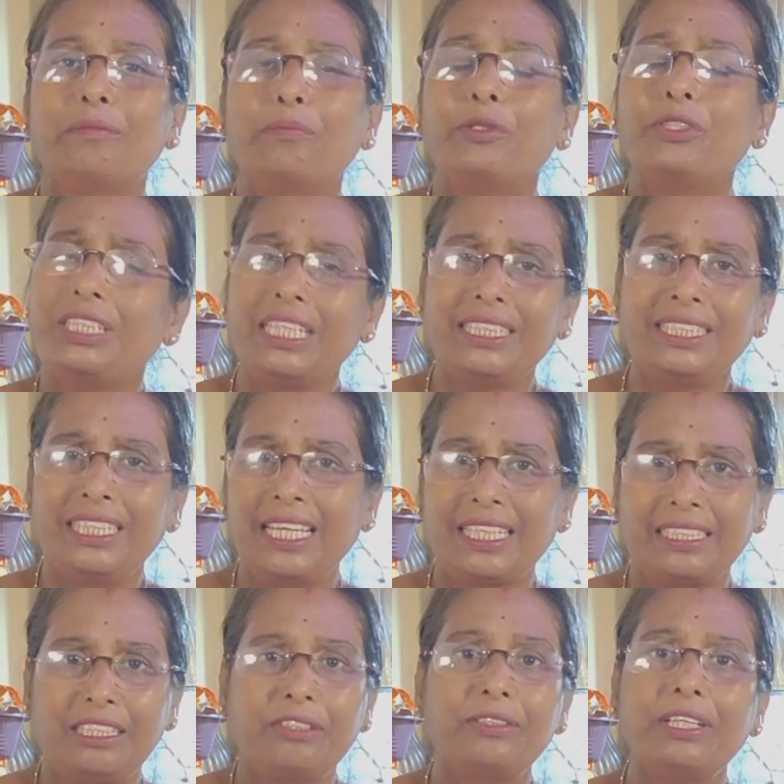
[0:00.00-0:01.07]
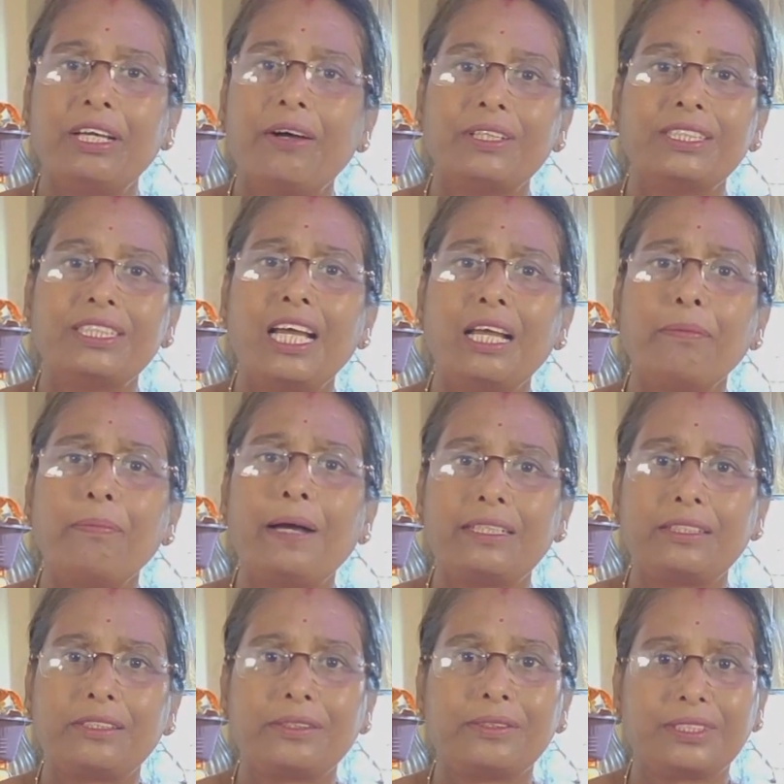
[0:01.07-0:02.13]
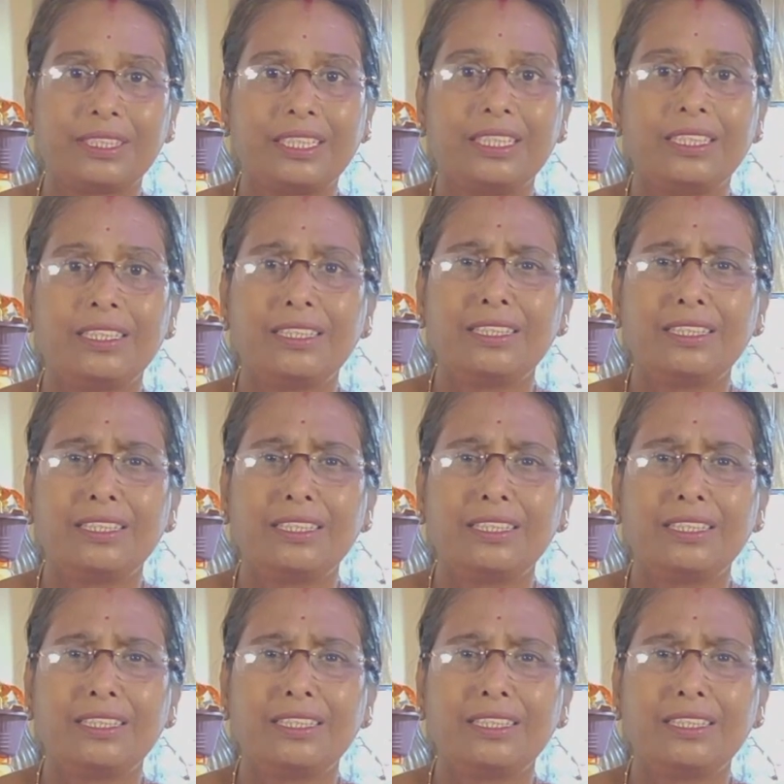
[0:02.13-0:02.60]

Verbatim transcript: প্রত্যেক দিন একটি করে অধ্যায় পাঠ করতে